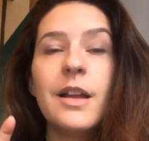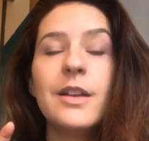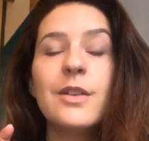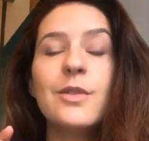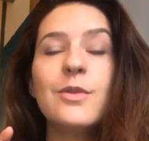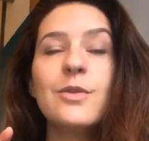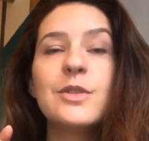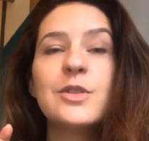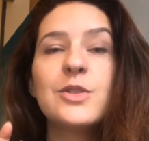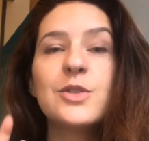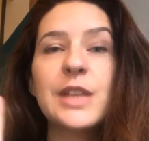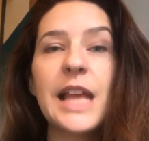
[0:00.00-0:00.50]

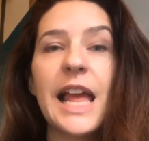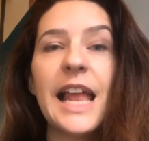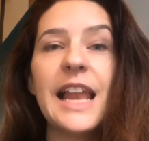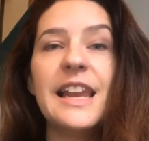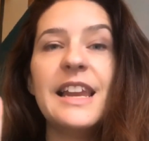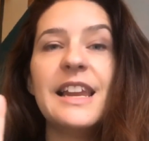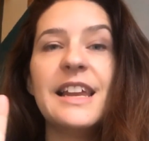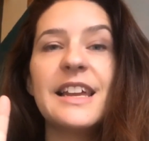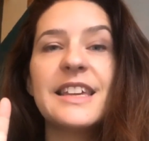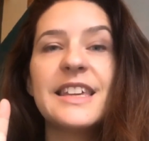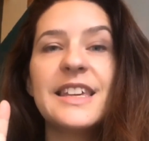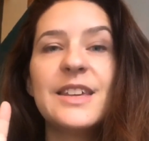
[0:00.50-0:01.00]
Donc
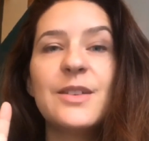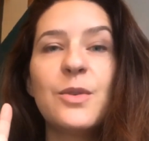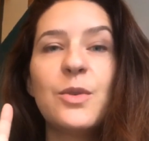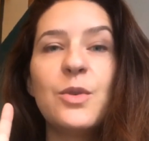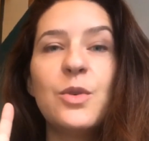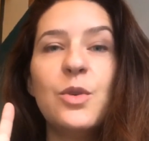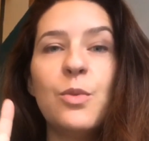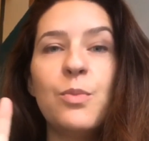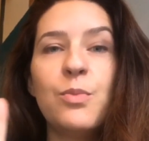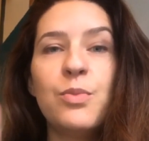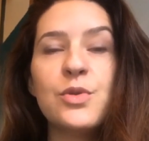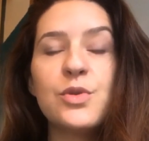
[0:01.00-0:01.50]
celles qui ont eu
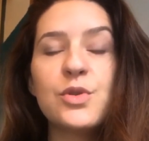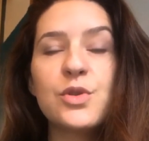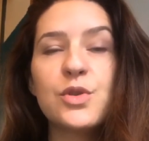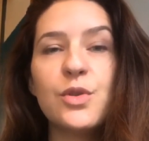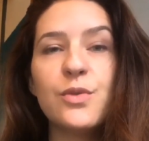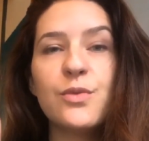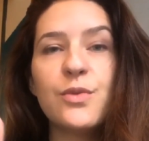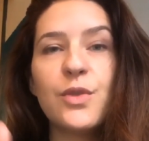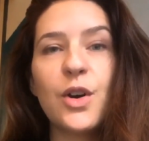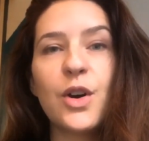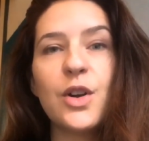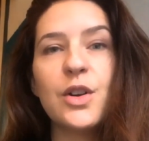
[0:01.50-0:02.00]
le plus de
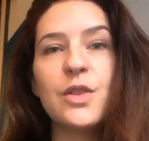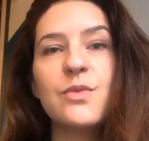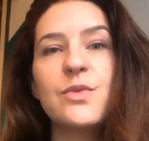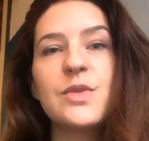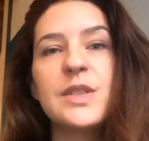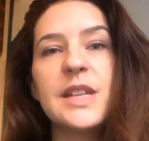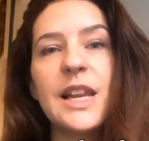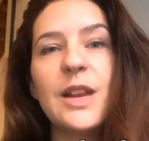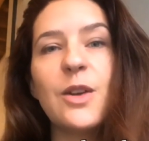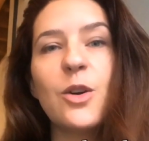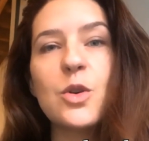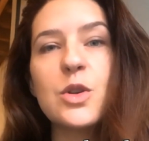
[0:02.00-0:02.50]
votes, vous
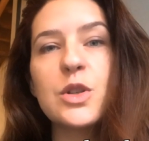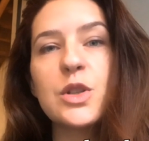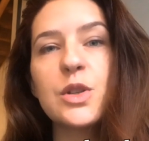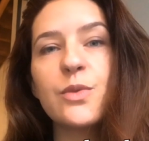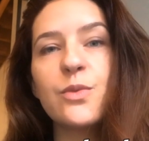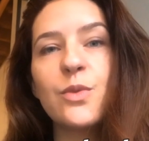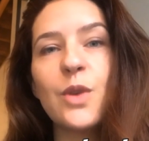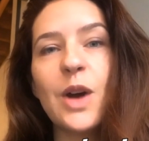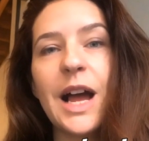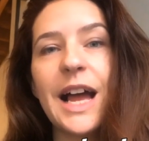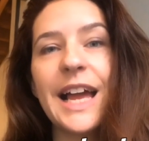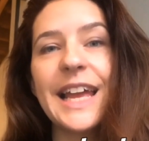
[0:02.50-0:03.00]
allez
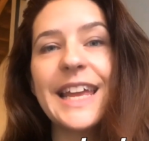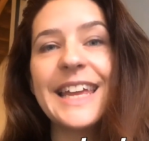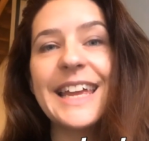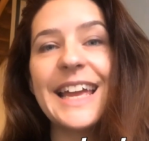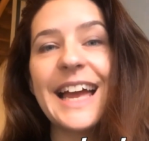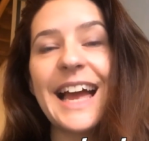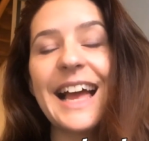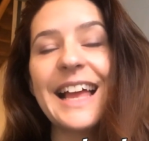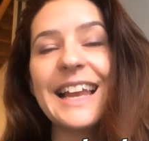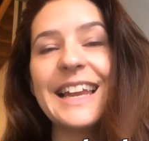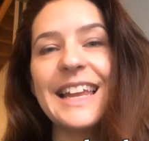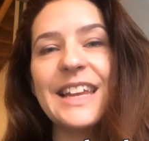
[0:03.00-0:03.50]
recevoir un
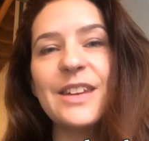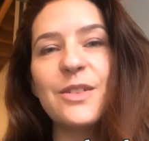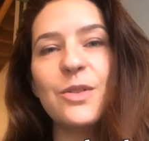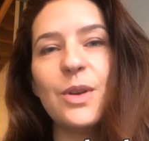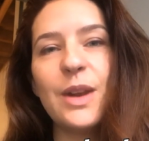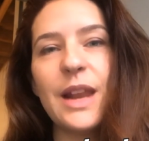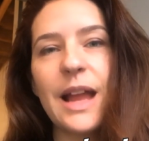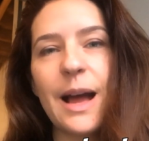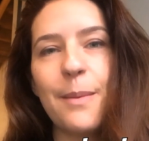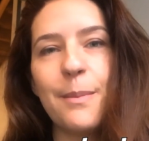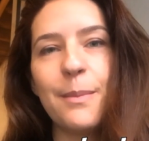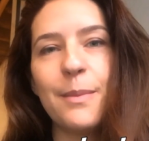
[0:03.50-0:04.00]
carnet de
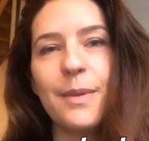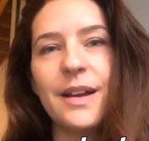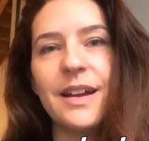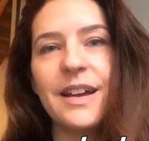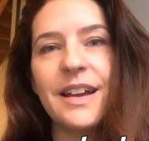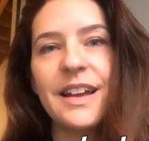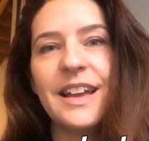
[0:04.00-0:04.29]
l'âme.